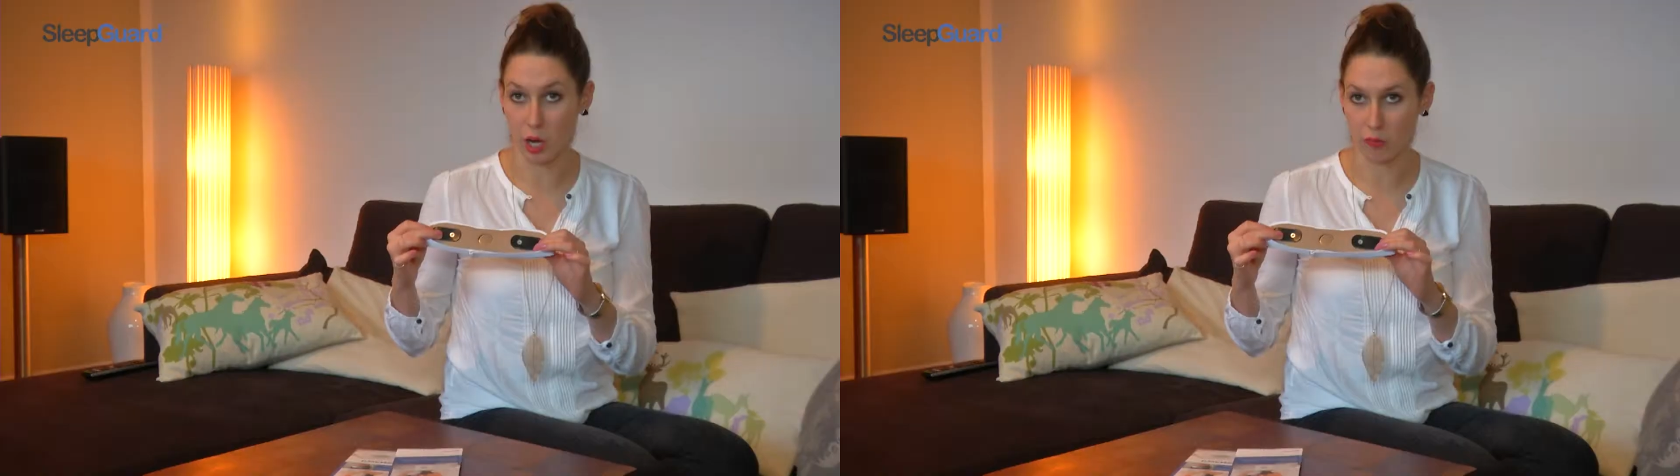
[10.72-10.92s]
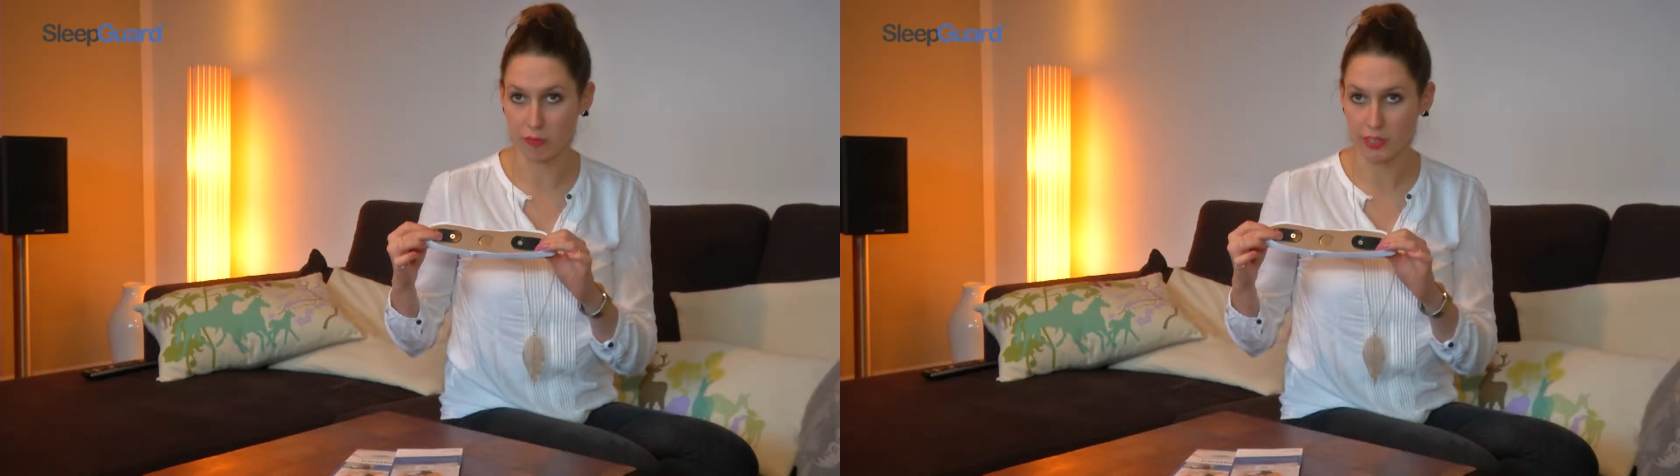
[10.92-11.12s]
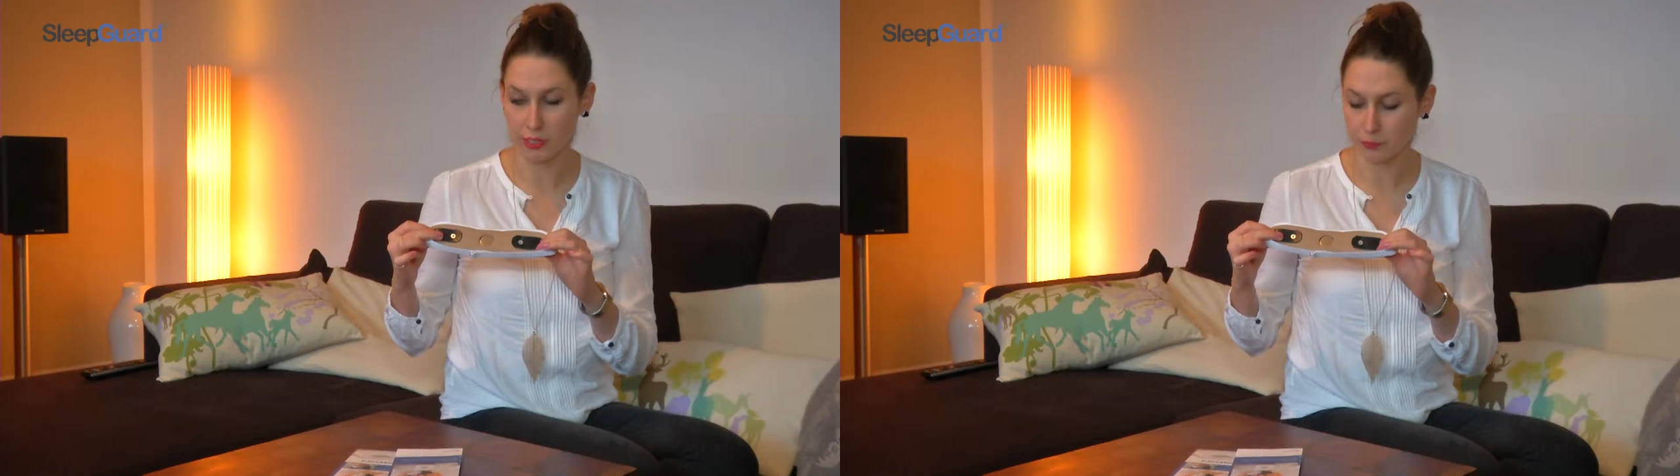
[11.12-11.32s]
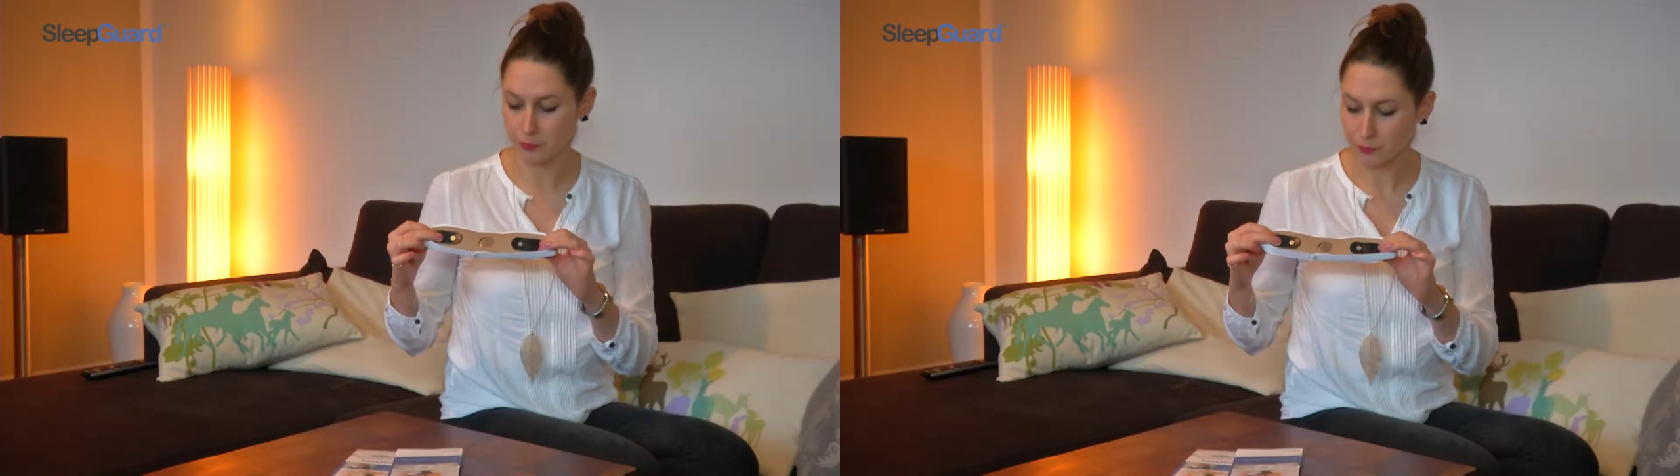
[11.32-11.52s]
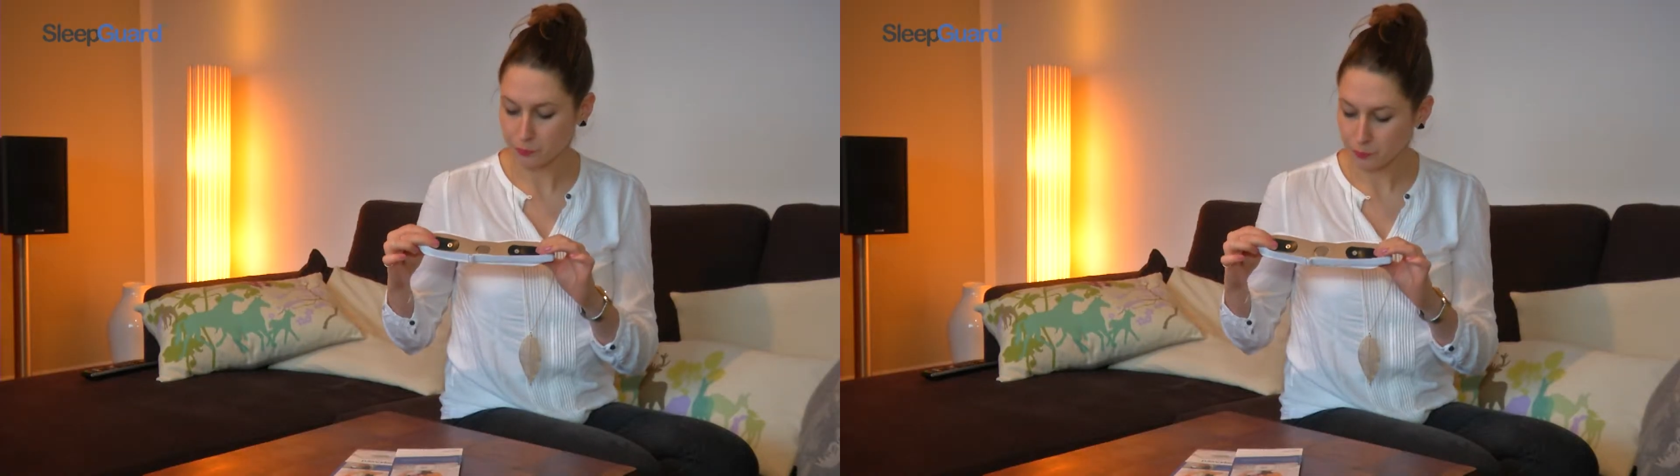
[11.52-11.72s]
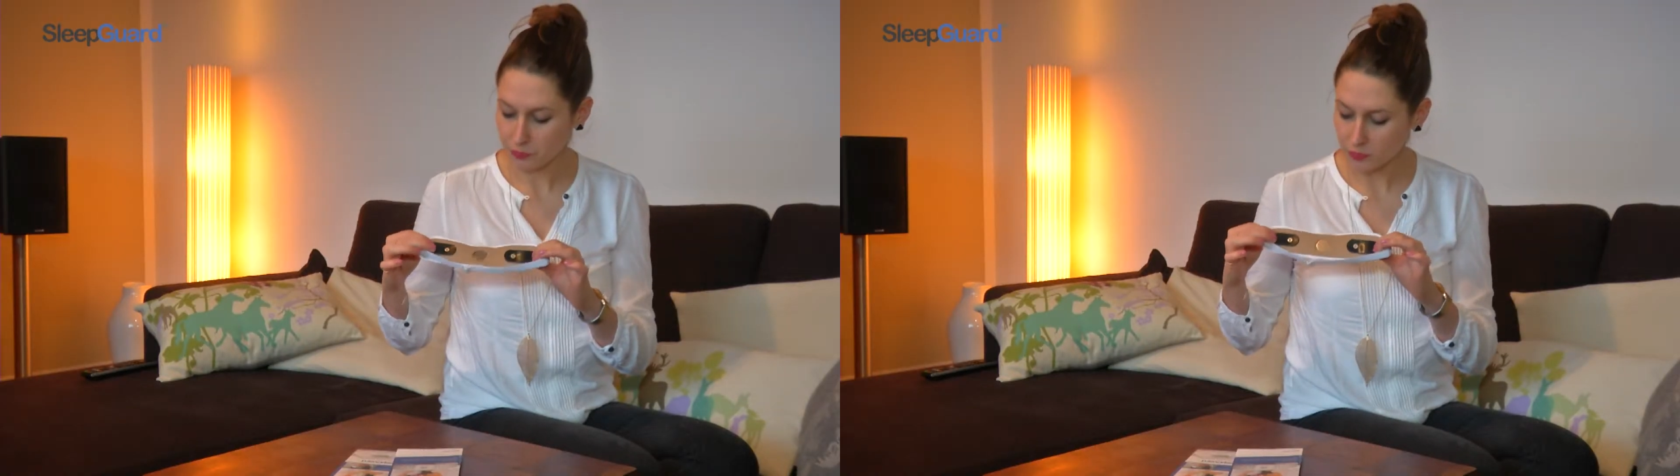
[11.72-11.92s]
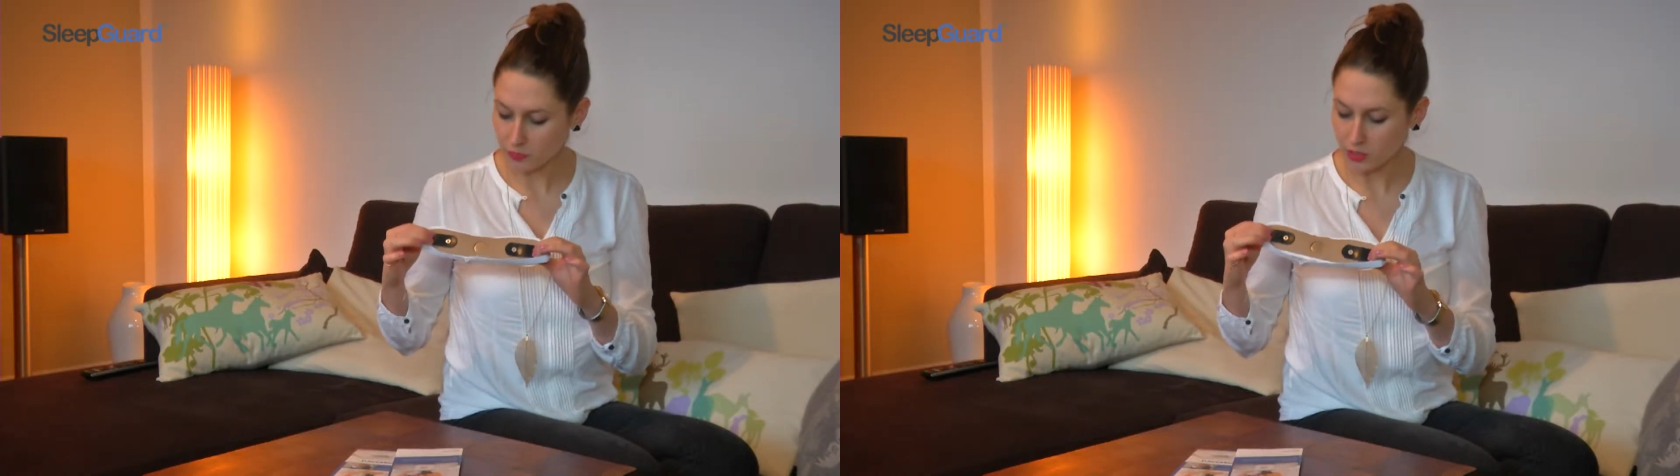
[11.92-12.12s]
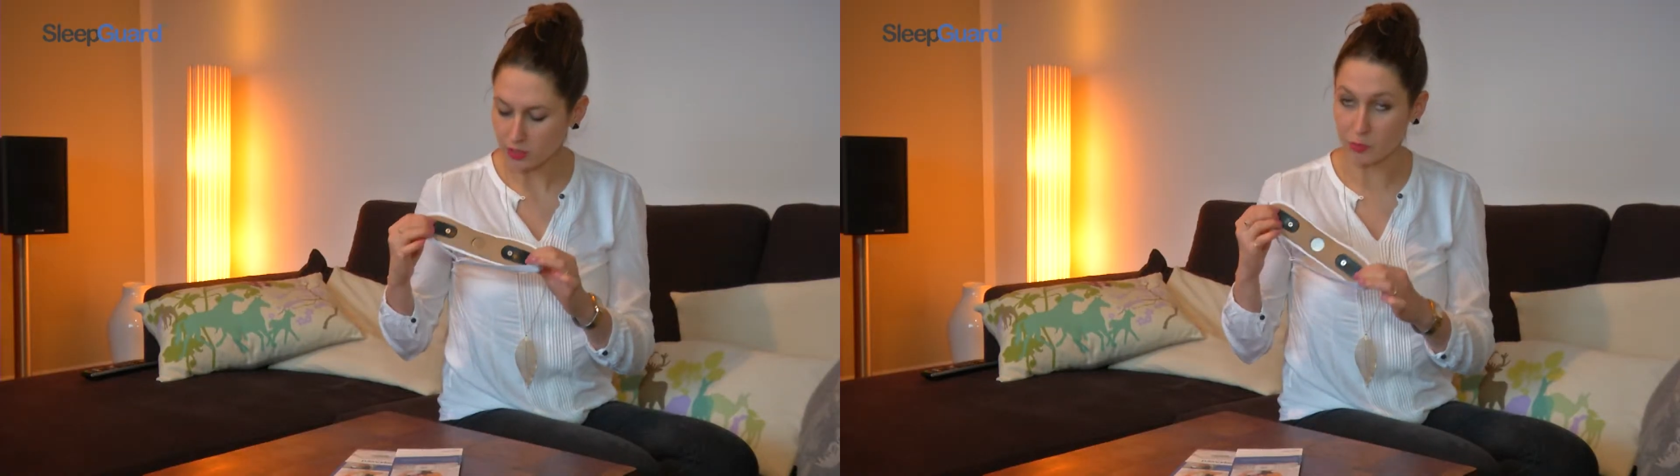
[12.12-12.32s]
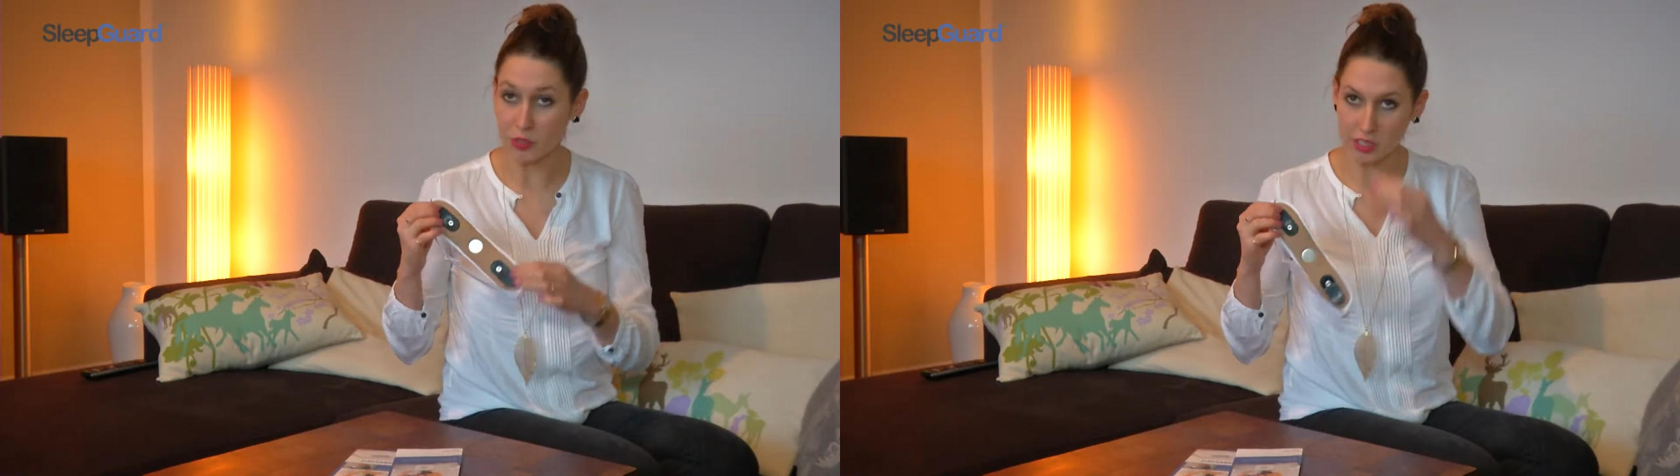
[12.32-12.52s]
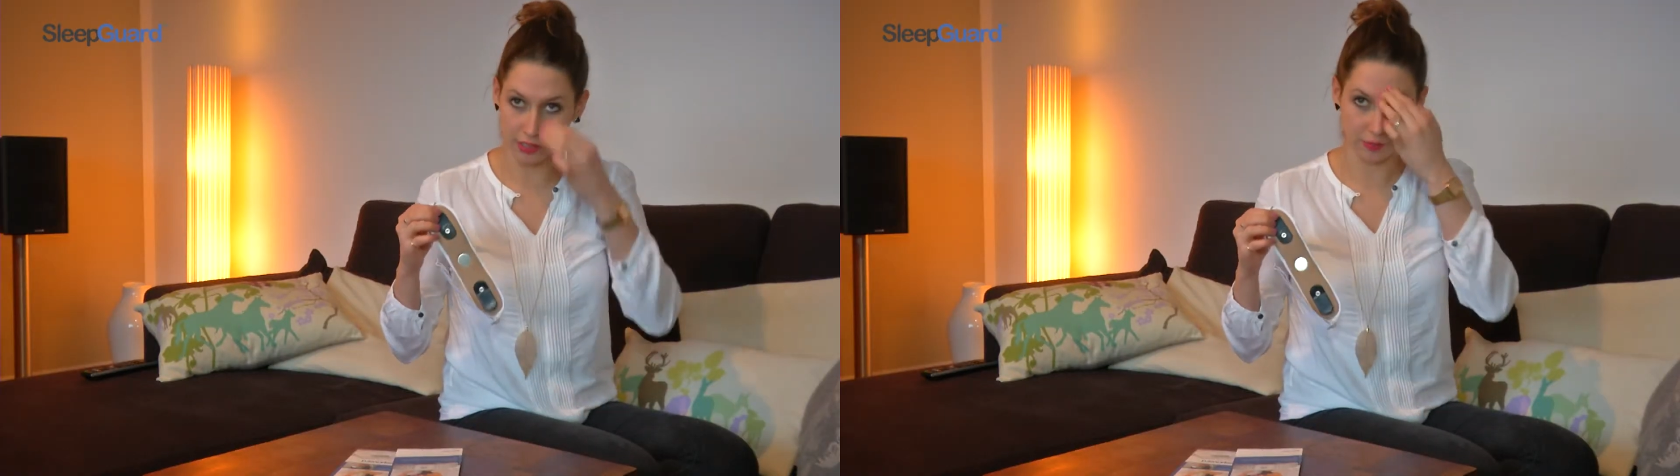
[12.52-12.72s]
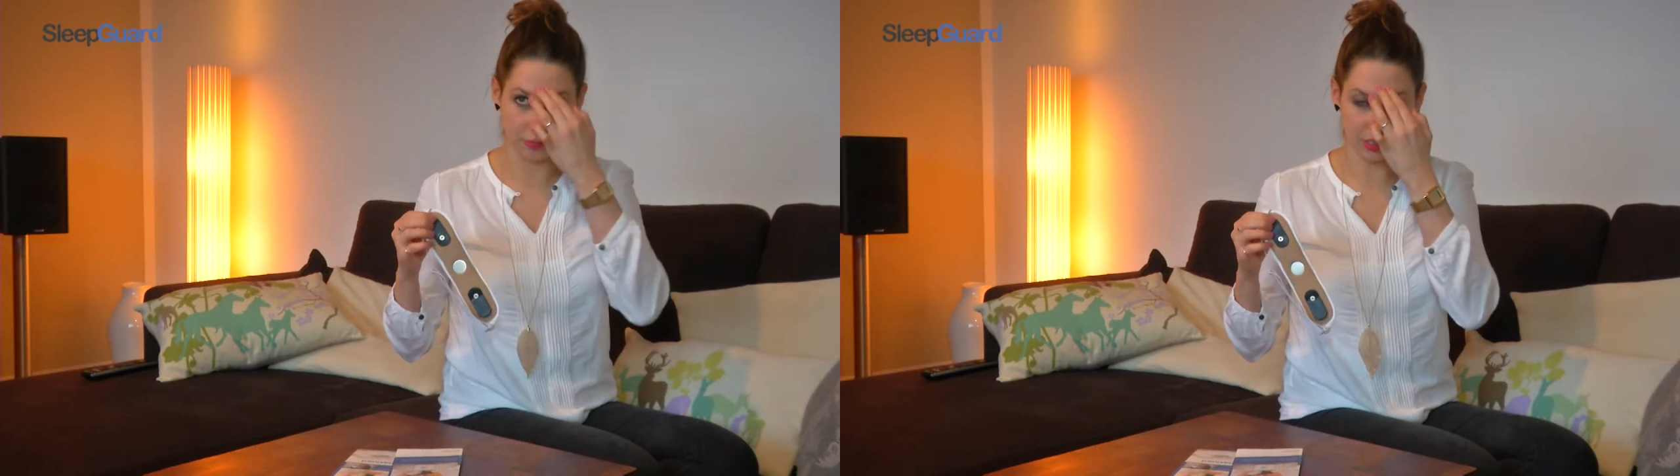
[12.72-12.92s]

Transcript: aufliegen. Die mittlere,